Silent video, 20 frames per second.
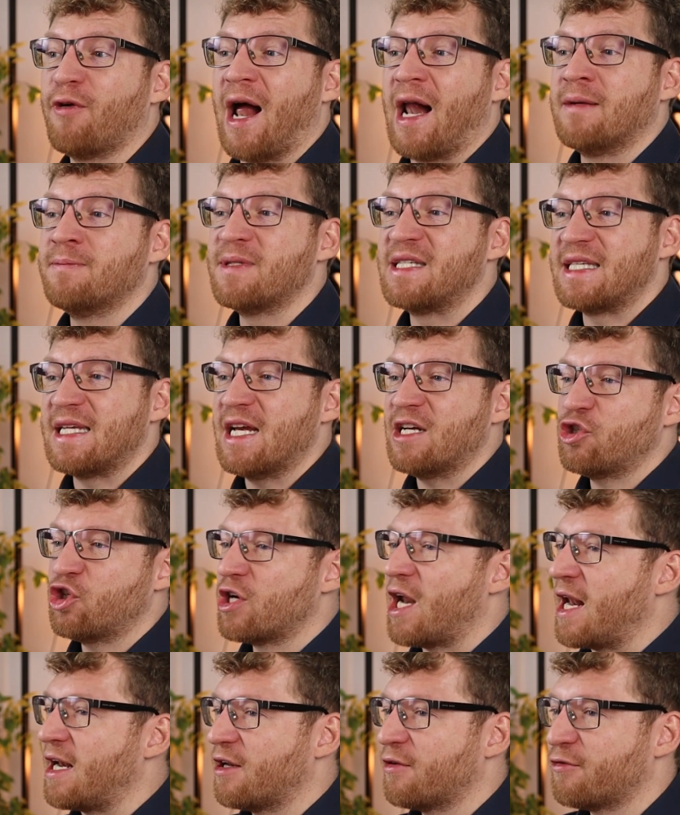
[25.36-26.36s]
vor allem sehr
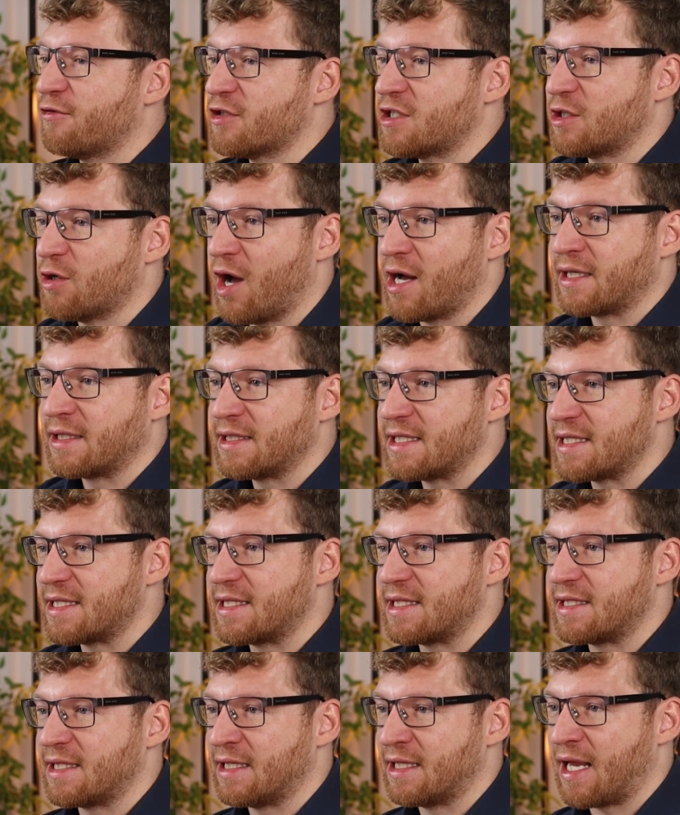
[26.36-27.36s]
schnell dafür sorgen,
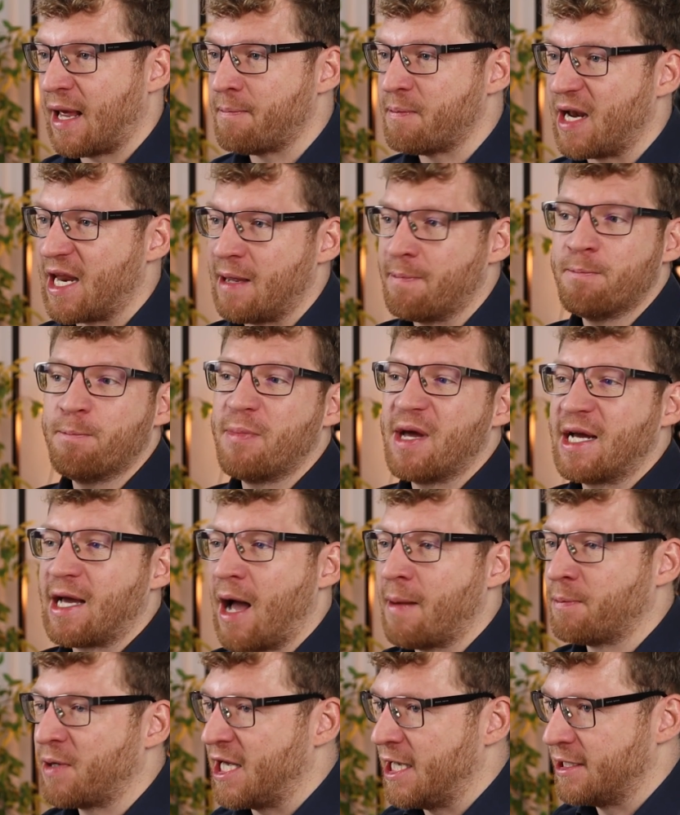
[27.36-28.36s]
dass es in deinem Leben bergab